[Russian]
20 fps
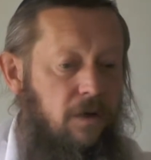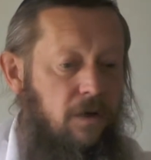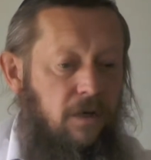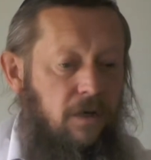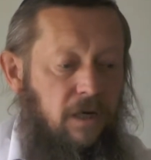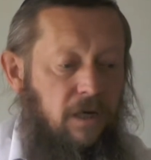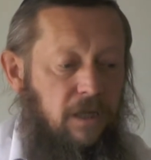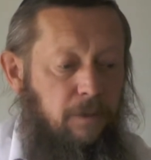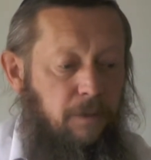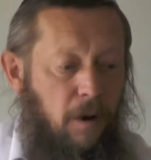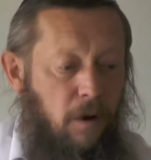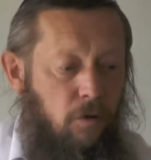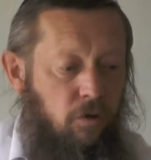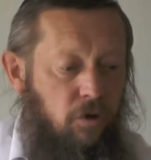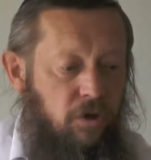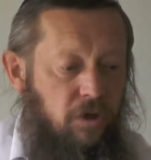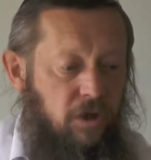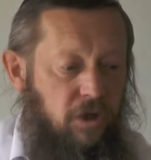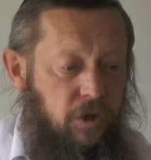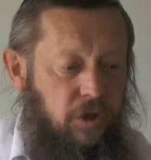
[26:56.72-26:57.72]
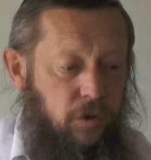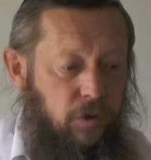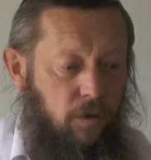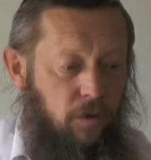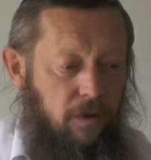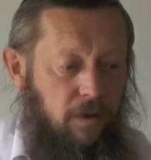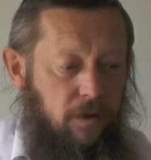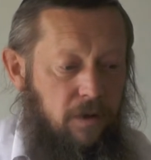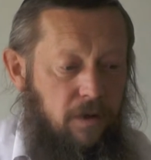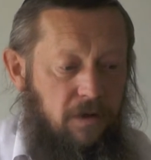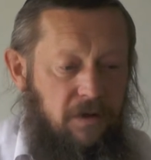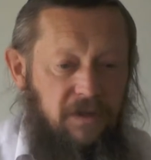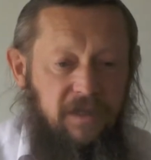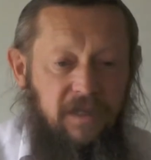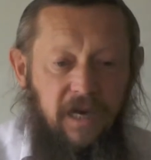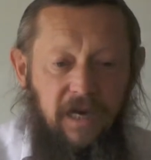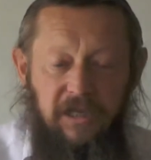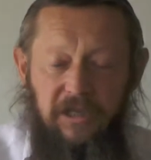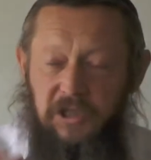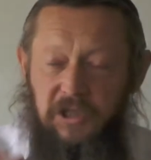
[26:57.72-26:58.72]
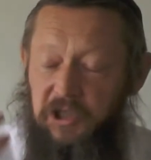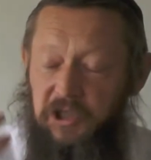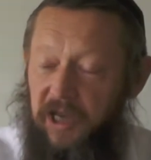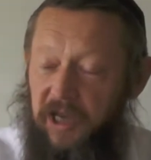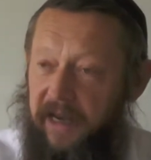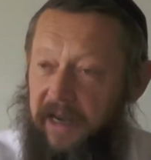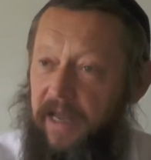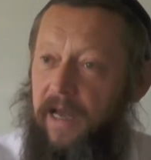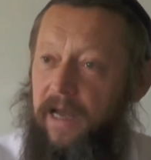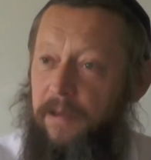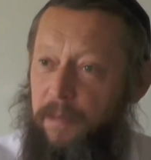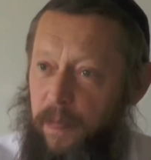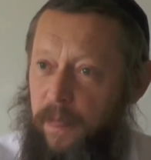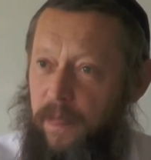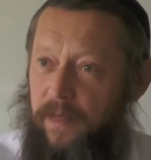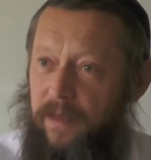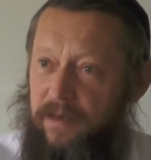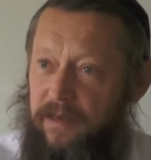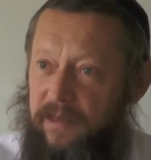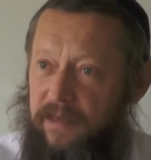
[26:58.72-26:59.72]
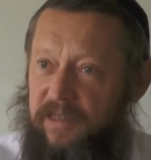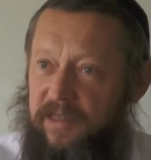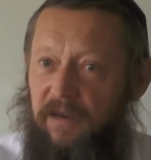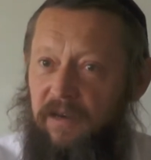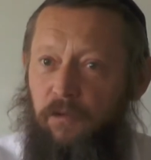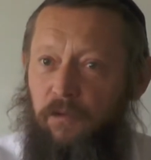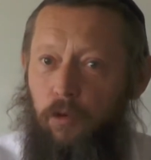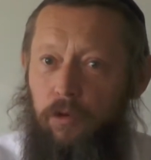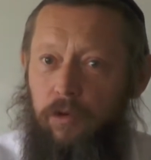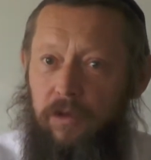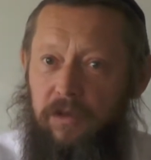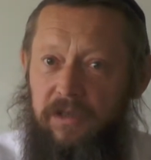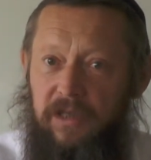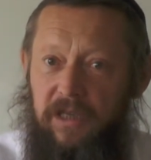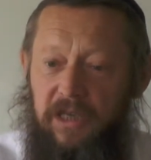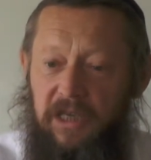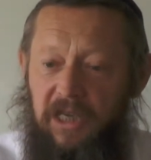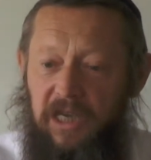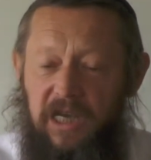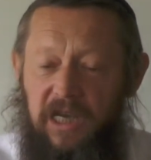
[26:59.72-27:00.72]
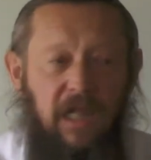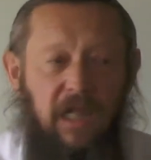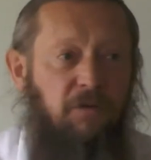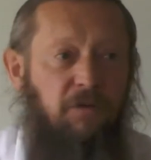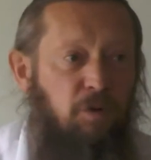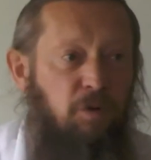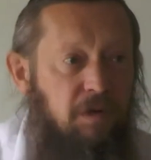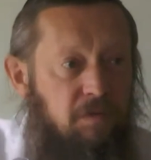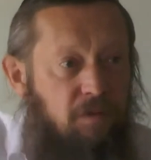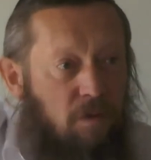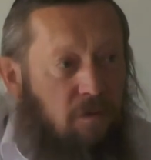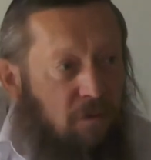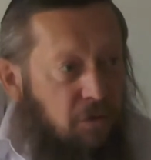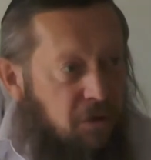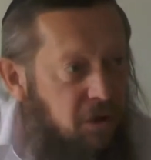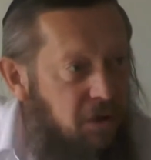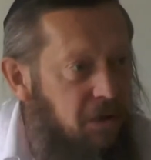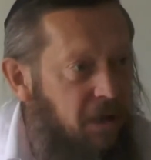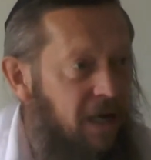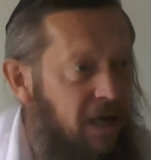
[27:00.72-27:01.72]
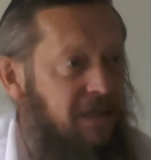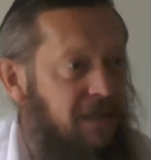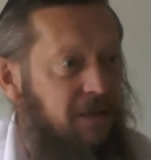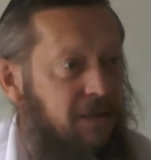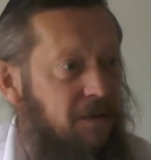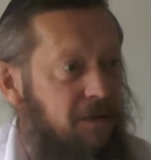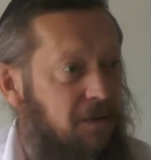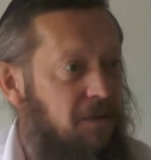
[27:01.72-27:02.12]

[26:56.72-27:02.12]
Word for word: это похоже на что? Взять царя за волосы и головой его в унитаз.